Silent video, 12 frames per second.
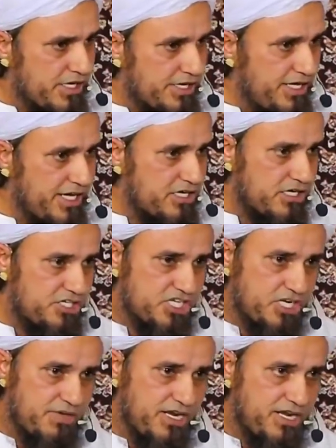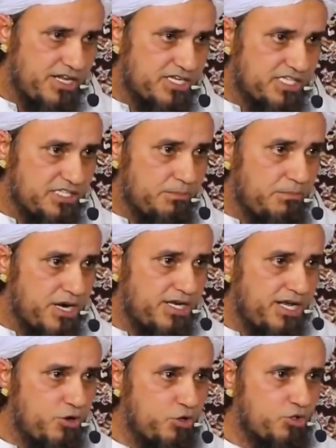लेकिन एक कंडीशन में अल्लाह ने जा दी
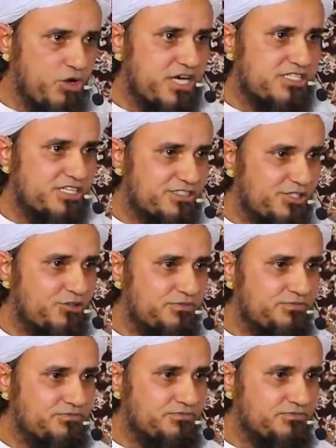मरने लगो तो खा सकते हो